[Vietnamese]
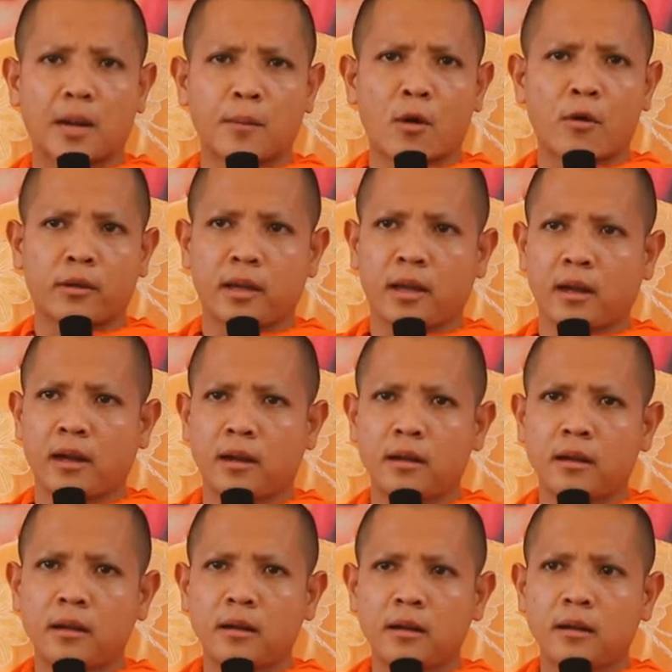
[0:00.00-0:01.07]
cả bầu chia
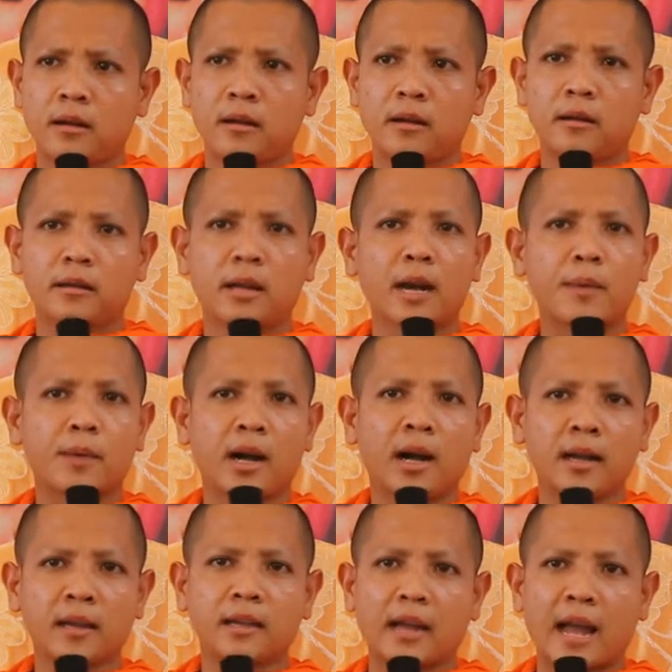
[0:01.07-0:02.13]
tớp
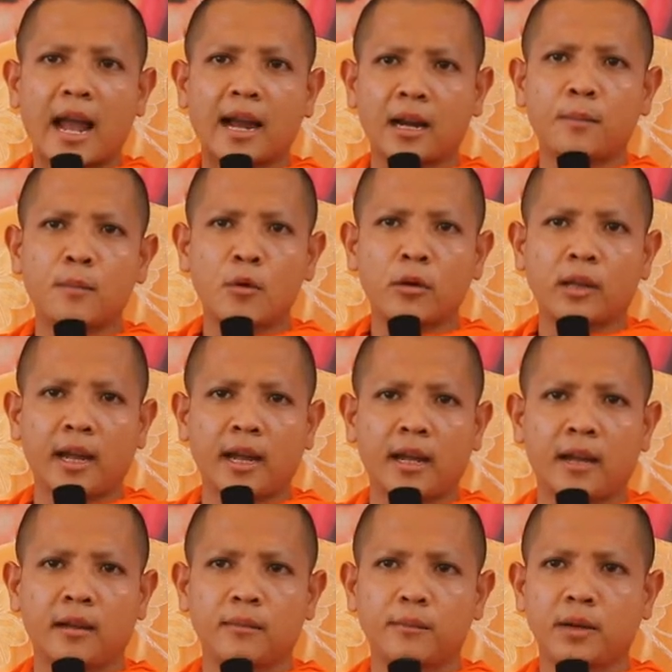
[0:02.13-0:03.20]
hơn sờ lan đang mùi tê